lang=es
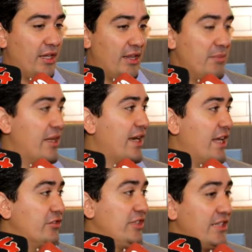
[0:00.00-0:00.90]
este,
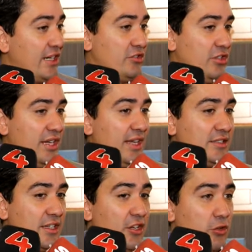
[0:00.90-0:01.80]
mercados
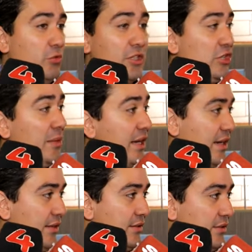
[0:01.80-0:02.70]
internacionales con una sola
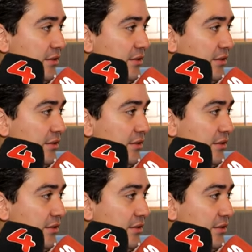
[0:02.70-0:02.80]
marca.